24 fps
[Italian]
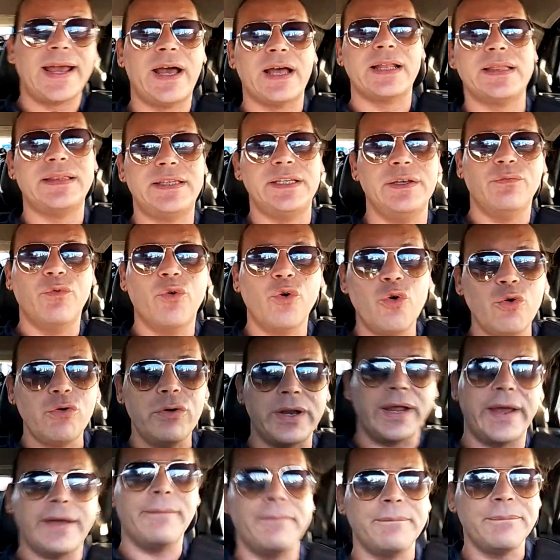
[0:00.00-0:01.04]
è
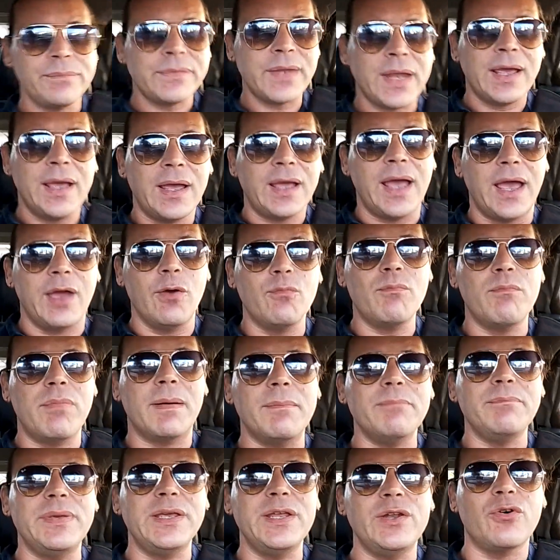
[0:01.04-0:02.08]
cattivone è un
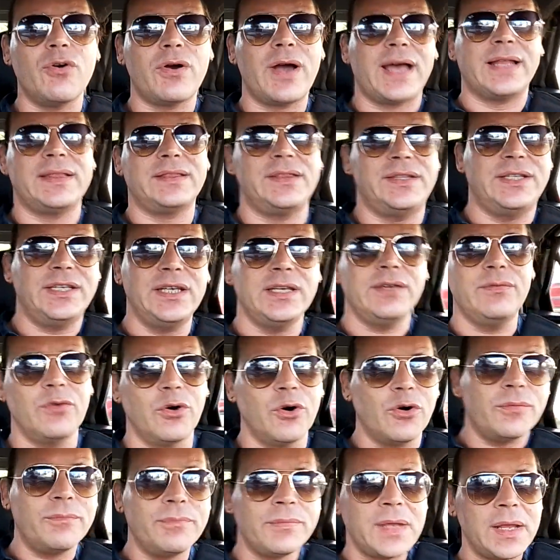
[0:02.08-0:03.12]
bambino
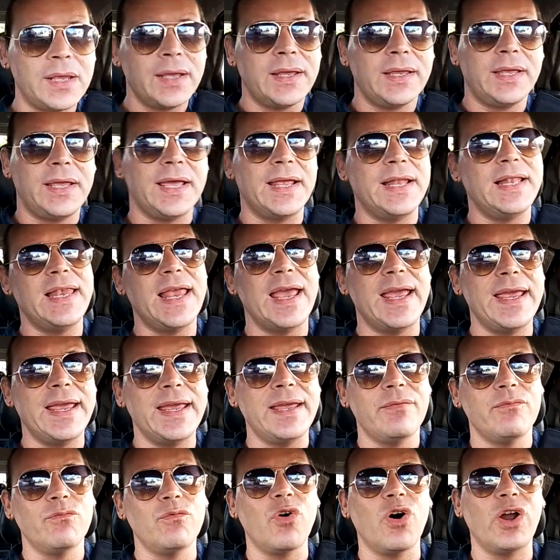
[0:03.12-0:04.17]
cattivo che
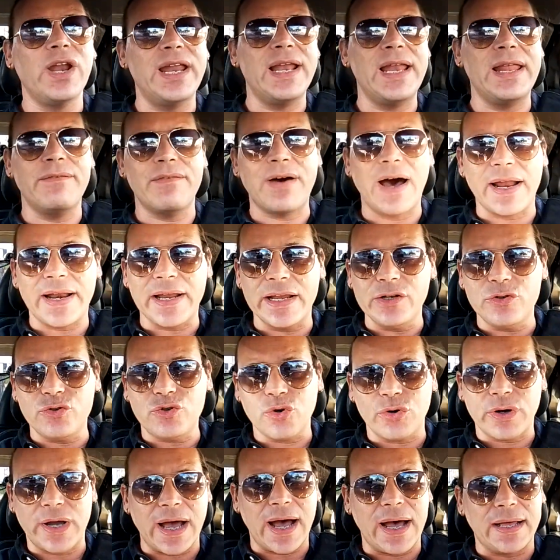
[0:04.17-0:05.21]
gli vuole levare il
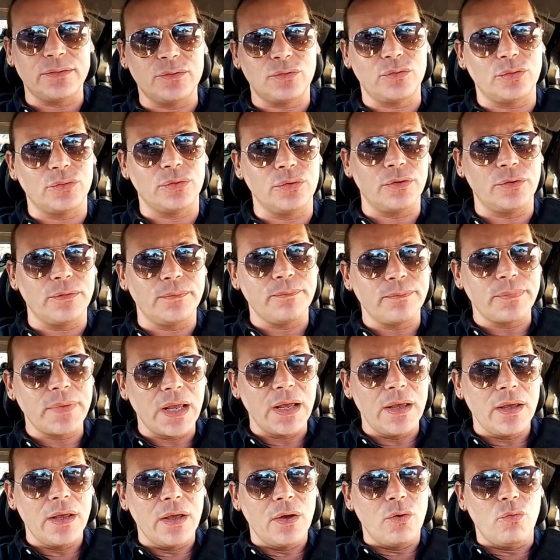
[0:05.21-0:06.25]
giocattolo
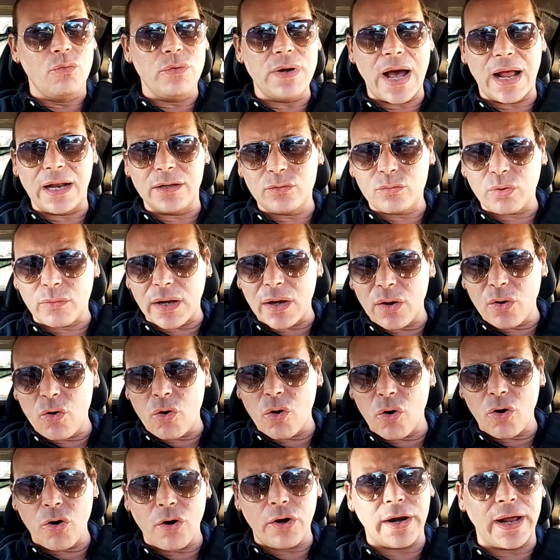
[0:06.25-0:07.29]
un altro
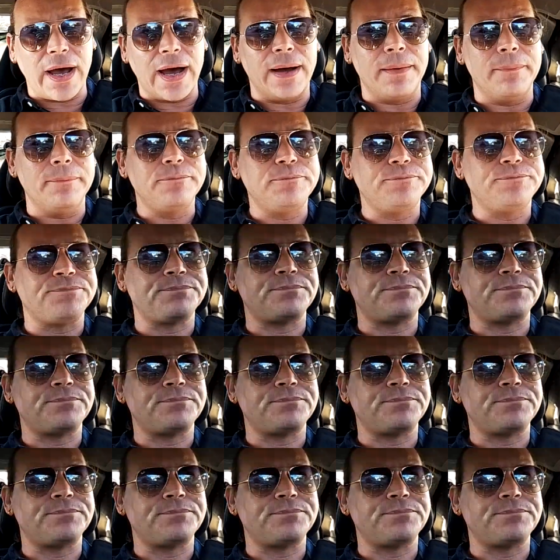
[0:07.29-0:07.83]
ancora